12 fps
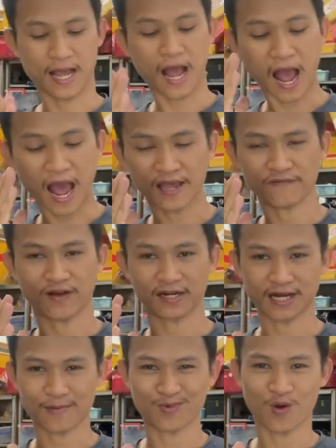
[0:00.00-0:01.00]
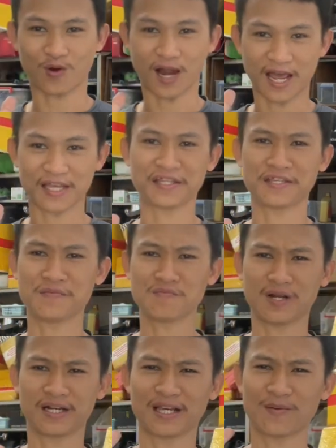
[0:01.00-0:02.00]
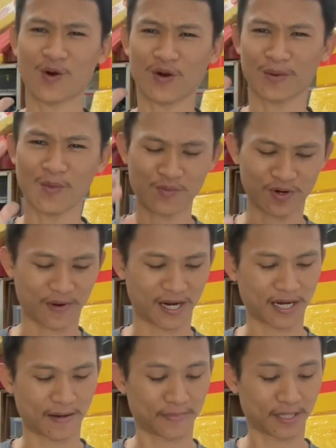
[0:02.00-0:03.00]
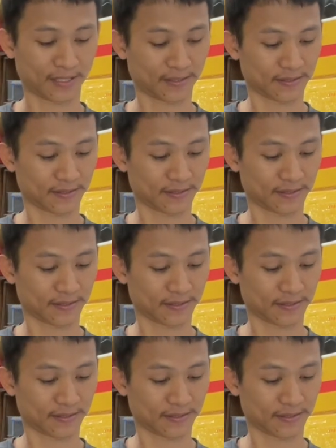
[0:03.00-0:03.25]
hai phần trăm còn lại chứng minh cái bô này bốn mươi mấy năm này.